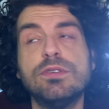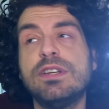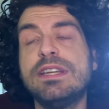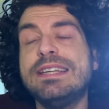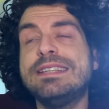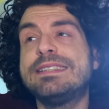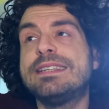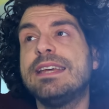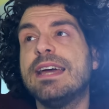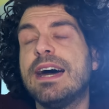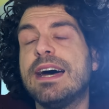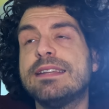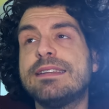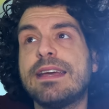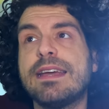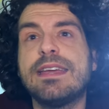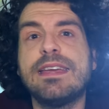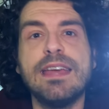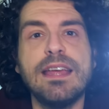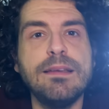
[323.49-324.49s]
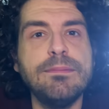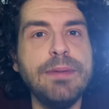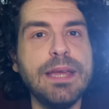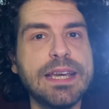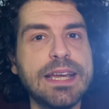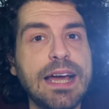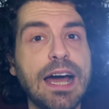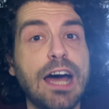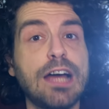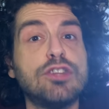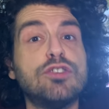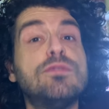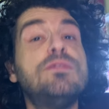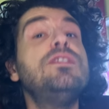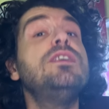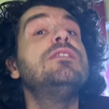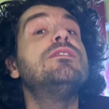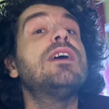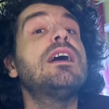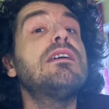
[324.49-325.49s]
Rischiate che il mercato
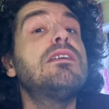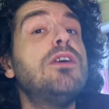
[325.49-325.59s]
vi va